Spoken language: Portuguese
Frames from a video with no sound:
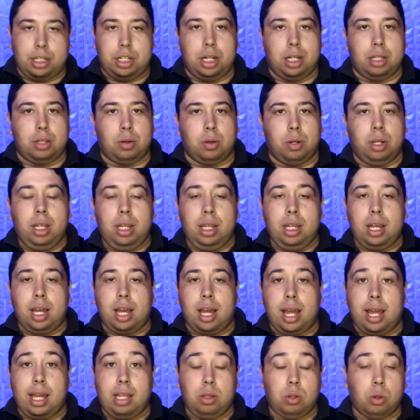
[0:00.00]
da diretoria,
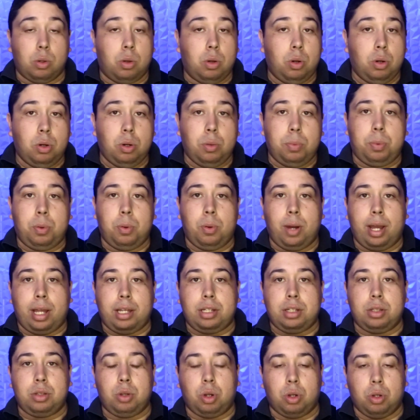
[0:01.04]
é do grupo, é
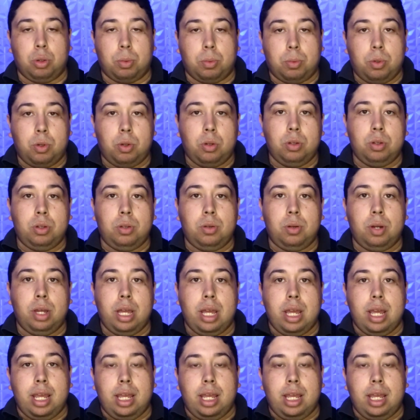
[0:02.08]
de todo mundo.